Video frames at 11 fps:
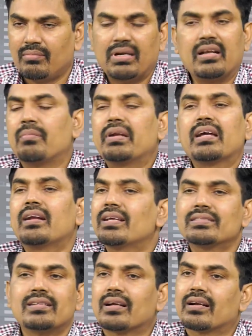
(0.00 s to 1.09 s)
బట్ అమెరికన్
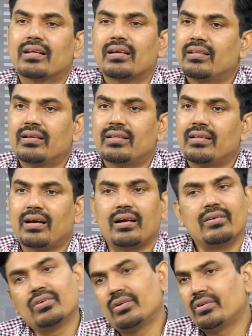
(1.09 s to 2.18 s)
నాస్డాక్ అట్ట కాదండి అది
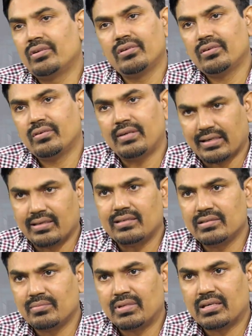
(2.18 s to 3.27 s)
హార్డ్ కోర్ టెక్నాలజీ
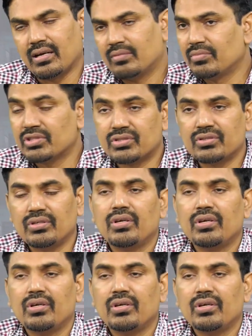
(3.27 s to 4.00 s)
అనమాట ఆల్మోస్ట్